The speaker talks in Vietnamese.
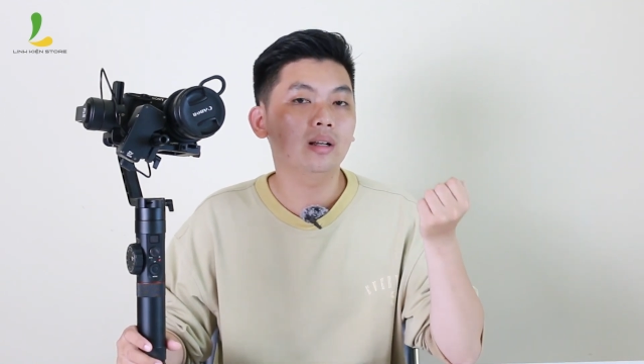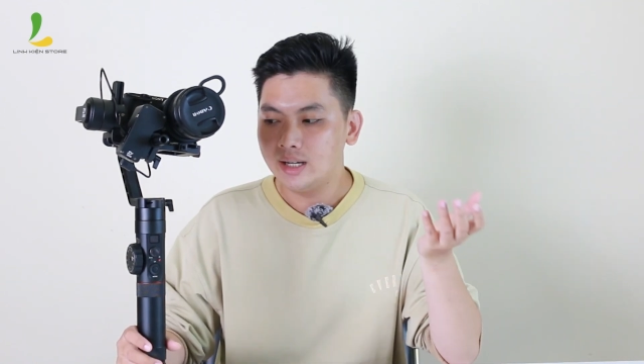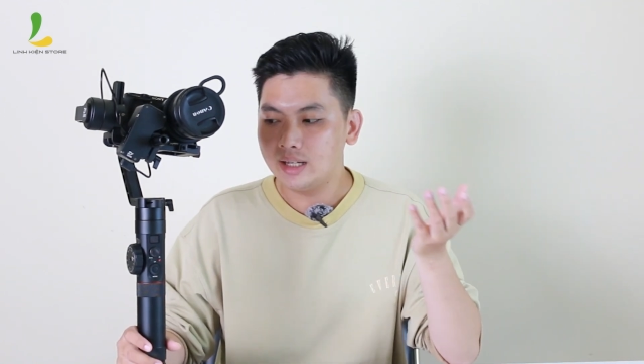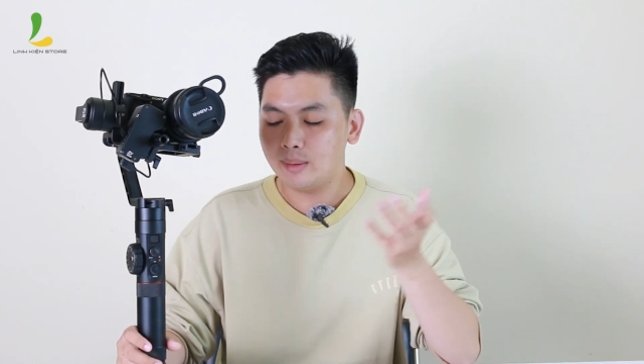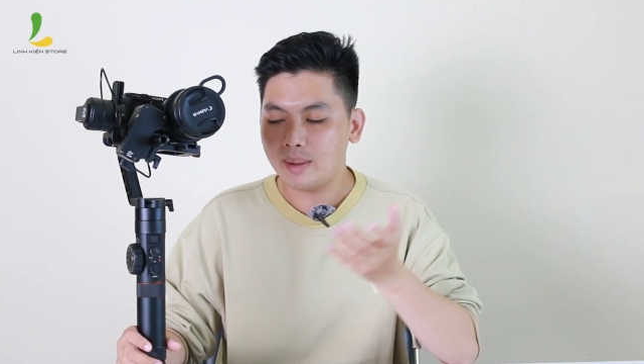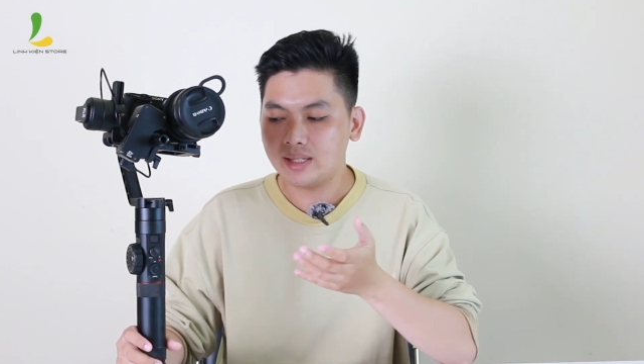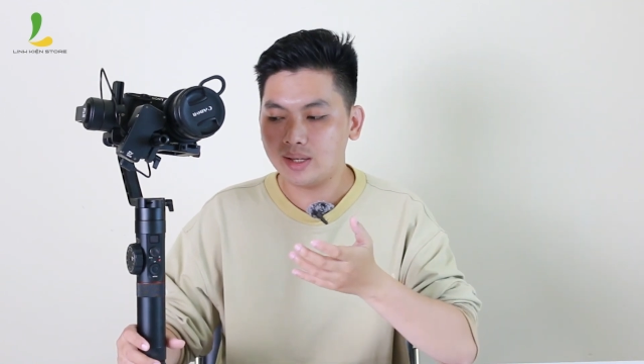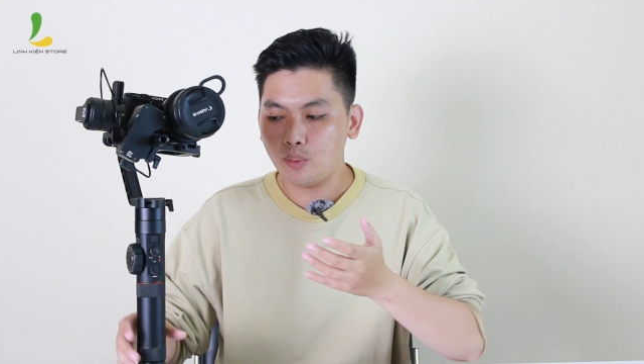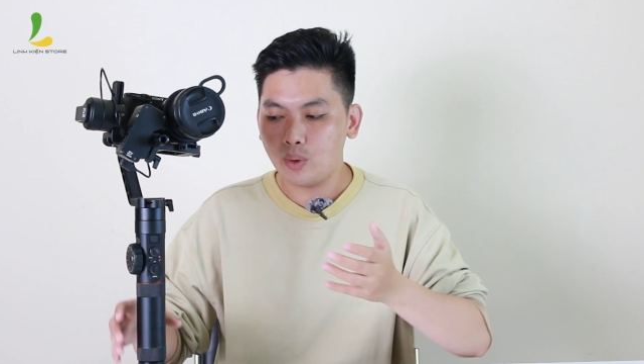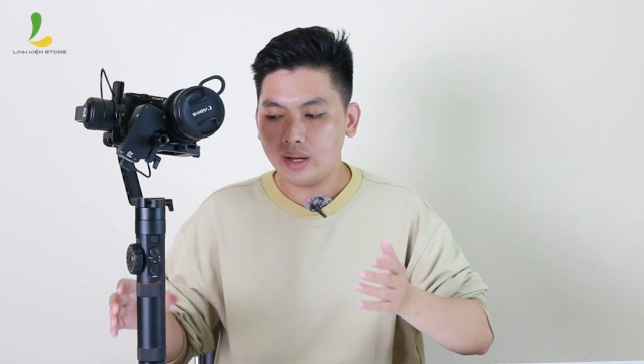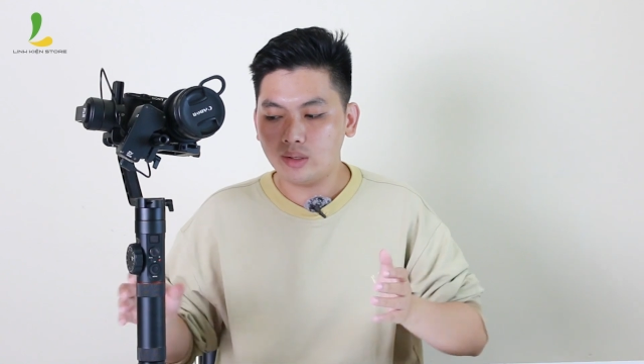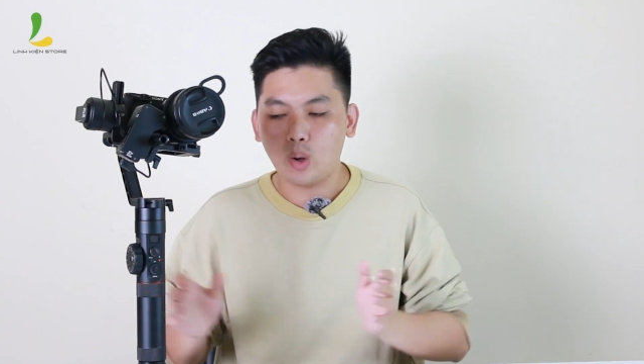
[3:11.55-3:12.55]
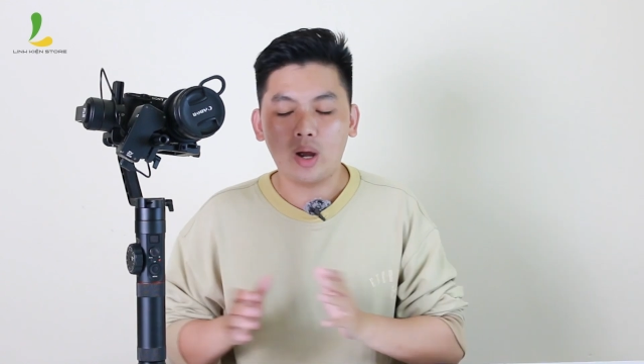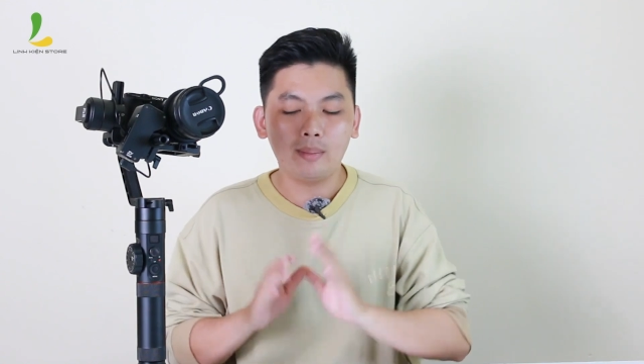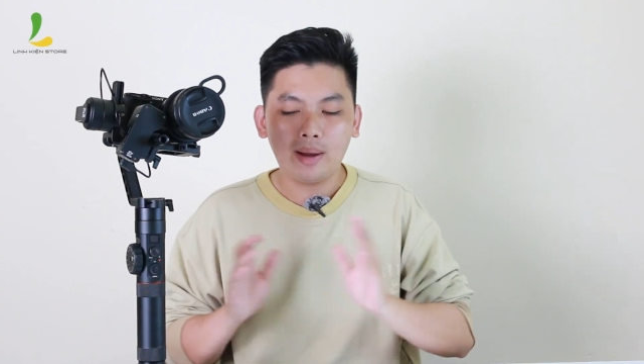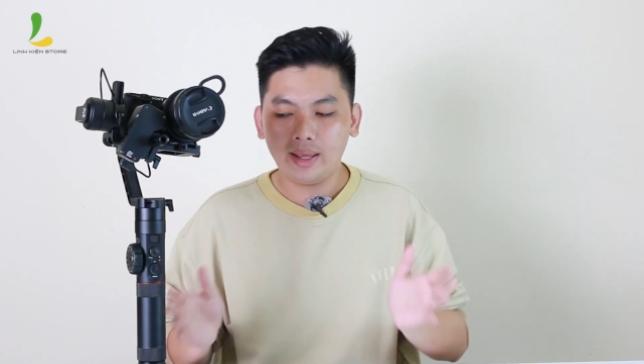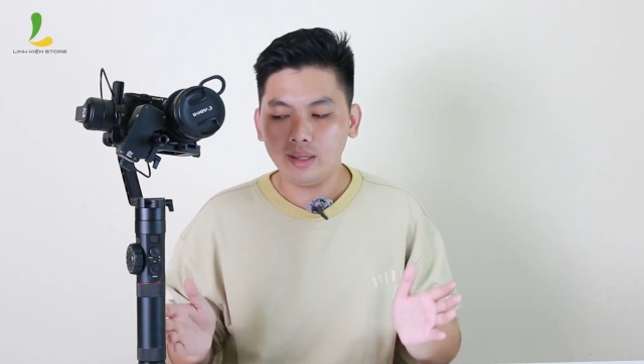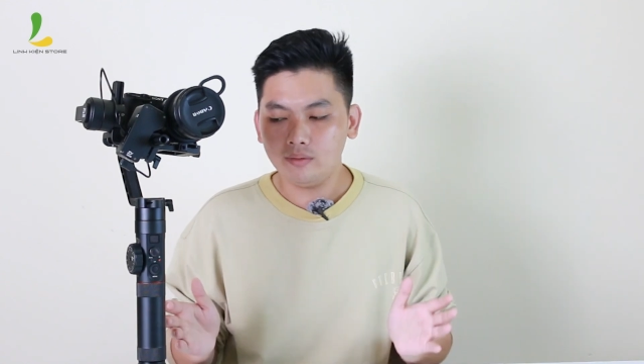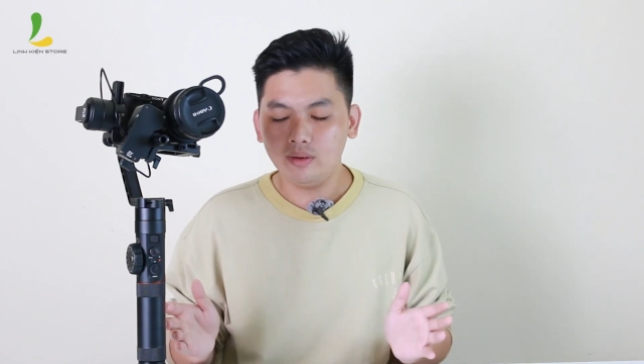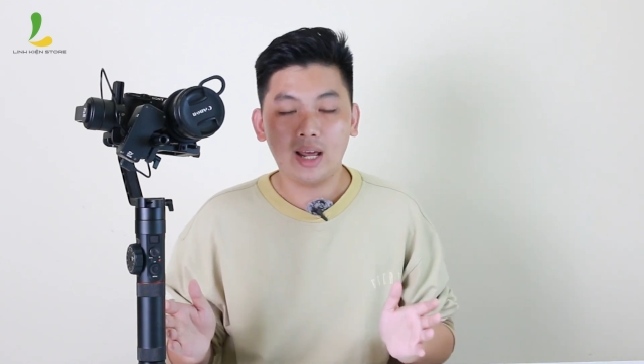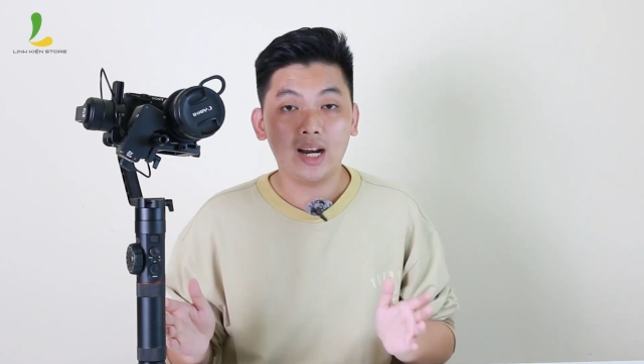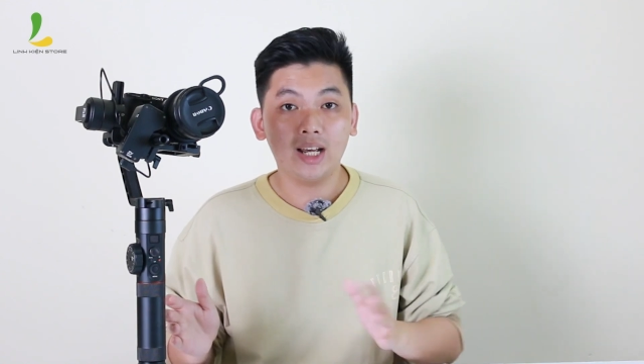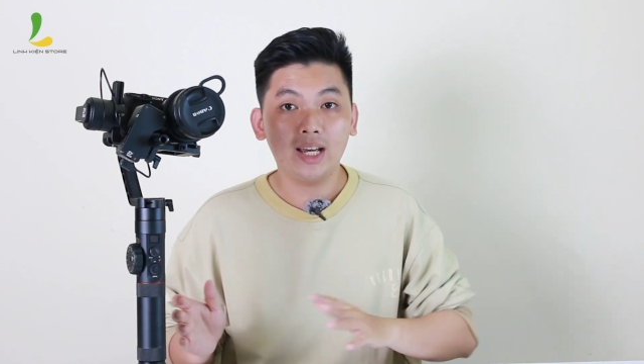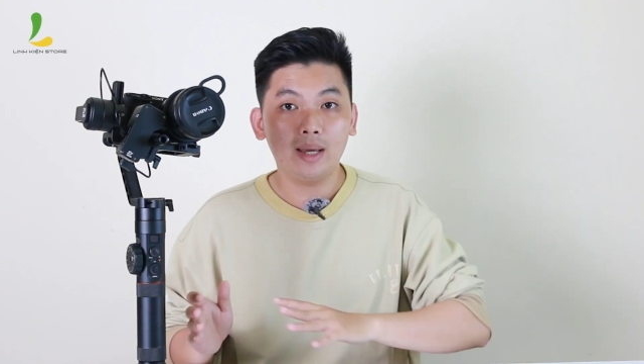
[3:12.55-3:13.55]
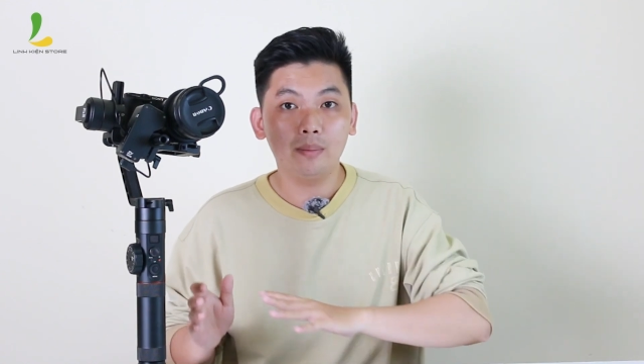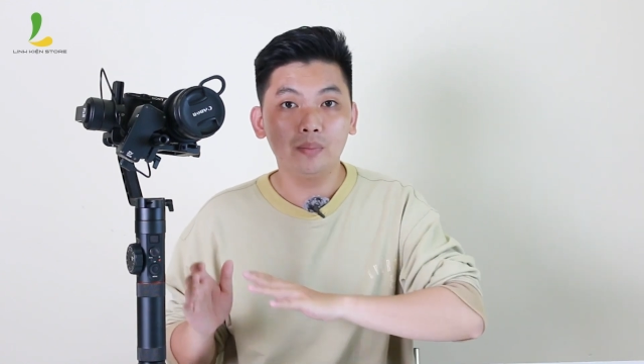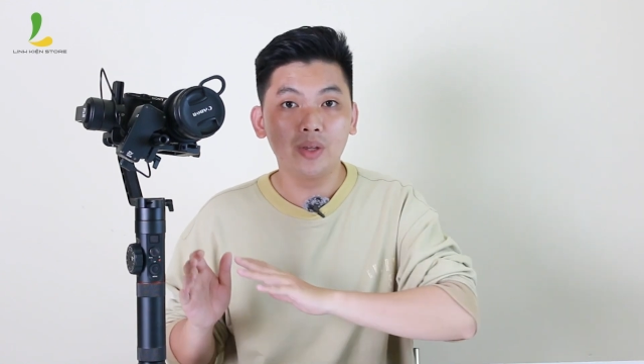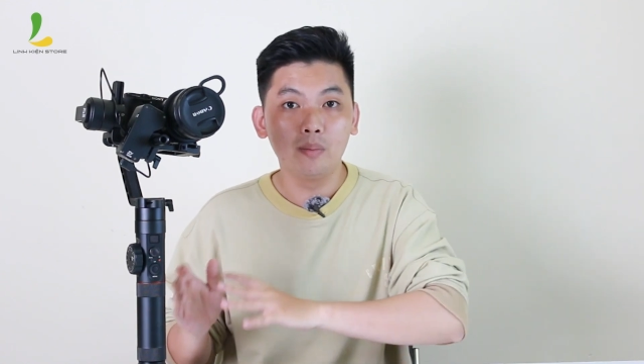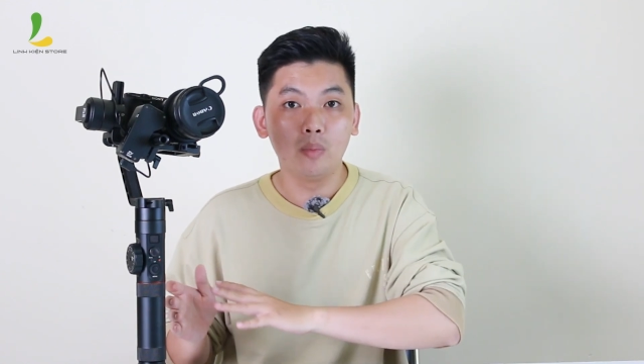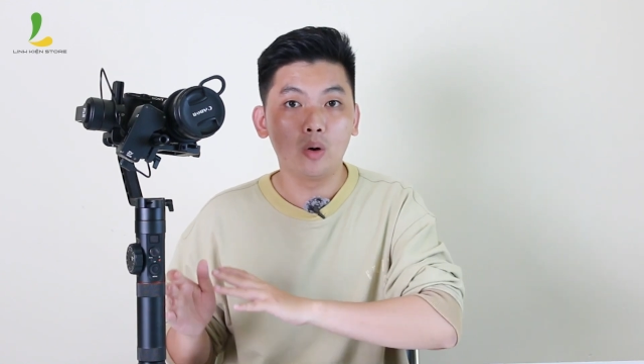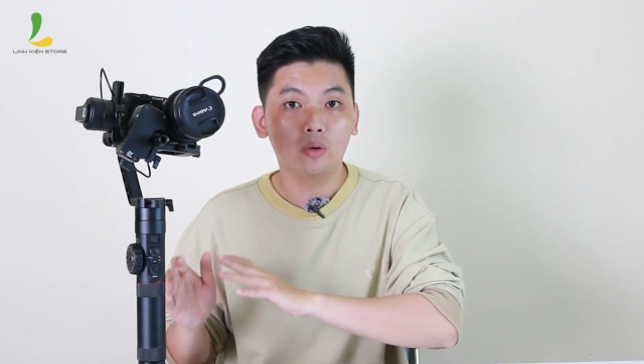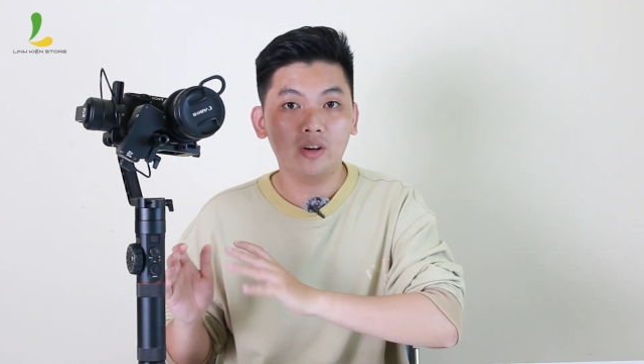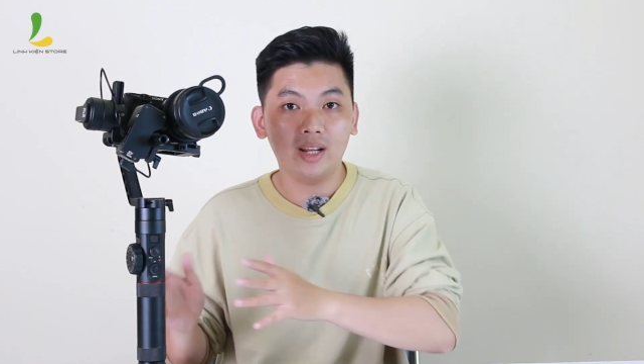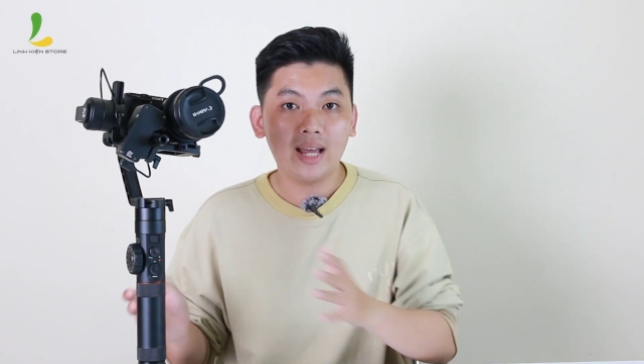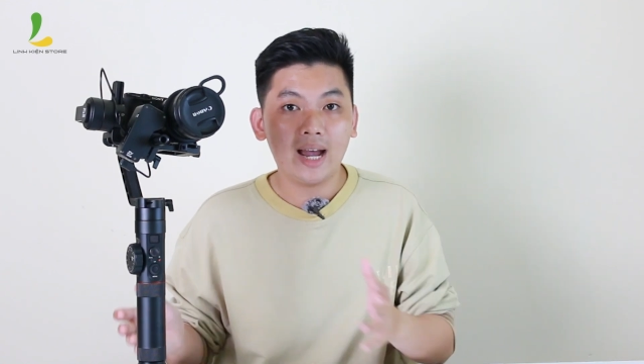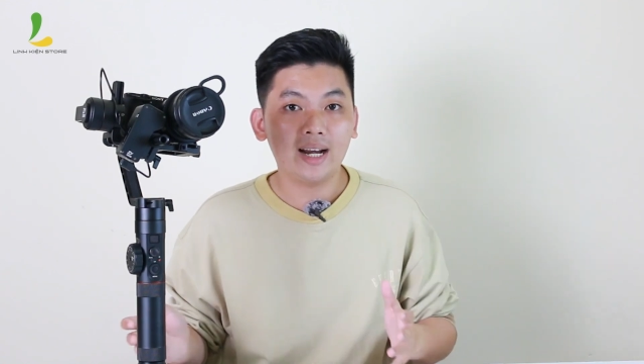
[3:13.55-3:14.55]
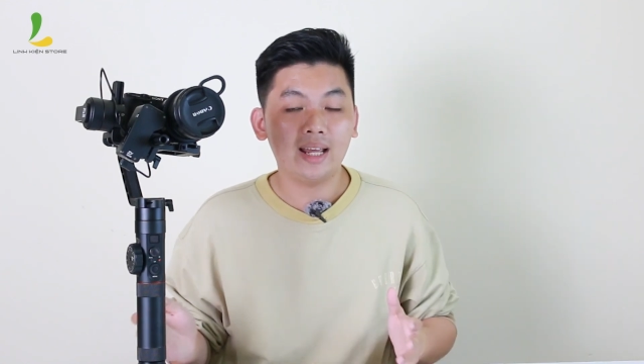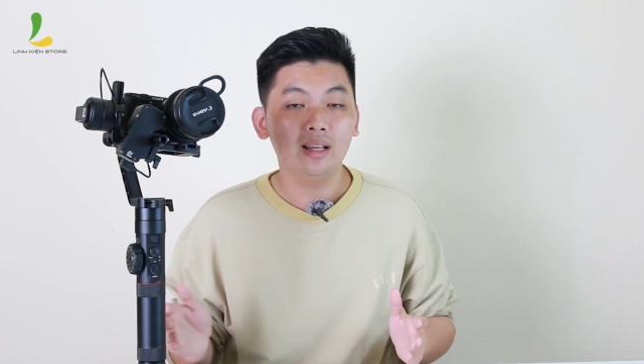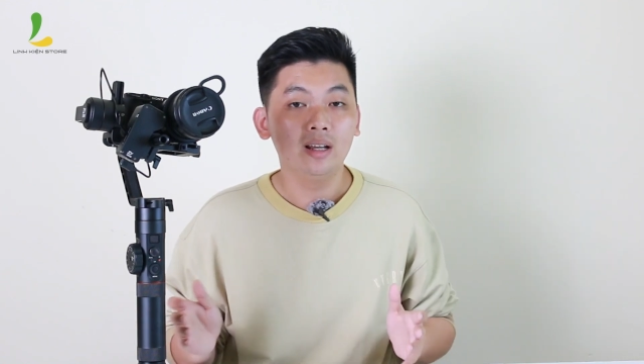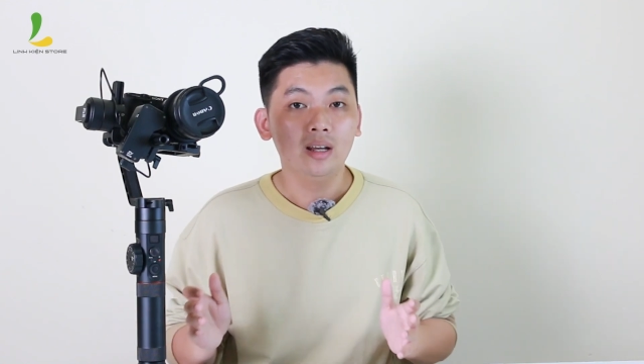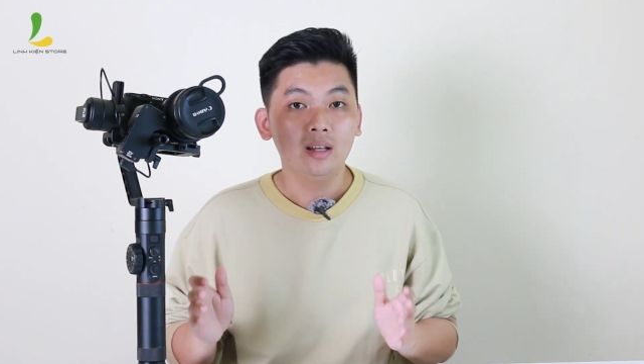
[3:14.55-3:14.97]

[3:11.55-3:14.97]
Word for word: Thì các bạn sẽ quay thoải mái với lại là cái em gimbal Crane 2 này.